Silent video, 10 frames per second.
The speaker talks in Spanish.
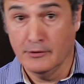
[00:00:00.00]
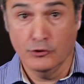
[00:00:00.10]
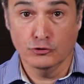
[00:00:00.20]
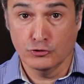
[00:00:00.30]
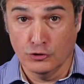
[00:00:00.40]

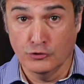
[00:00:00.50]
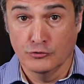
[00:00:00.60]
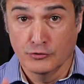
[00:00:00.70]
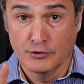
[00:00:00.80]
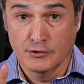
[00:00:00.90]
No son
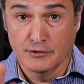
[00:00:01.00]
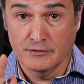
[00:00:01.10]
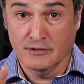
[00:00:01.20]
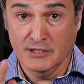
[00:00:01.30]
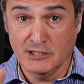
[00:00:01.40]

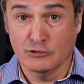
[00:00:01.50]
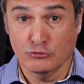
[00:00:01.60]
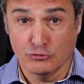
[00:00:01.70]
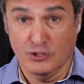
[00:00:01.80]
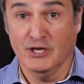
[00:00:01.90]
de
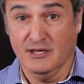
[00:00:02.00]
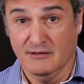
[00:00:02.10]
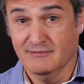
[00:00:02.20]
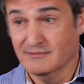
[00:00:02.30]
estos que